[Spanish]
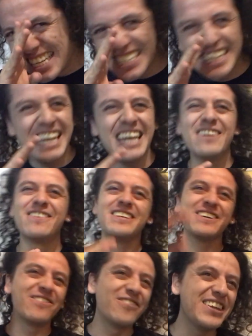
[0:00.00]
Sí, no,
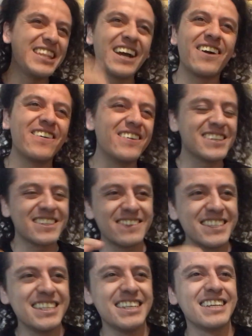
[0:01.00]
dijo un buen de cosas,
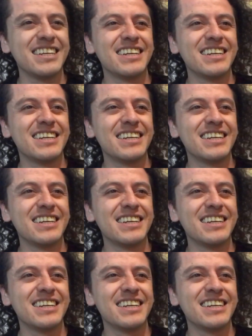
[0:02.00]
güey. Sí.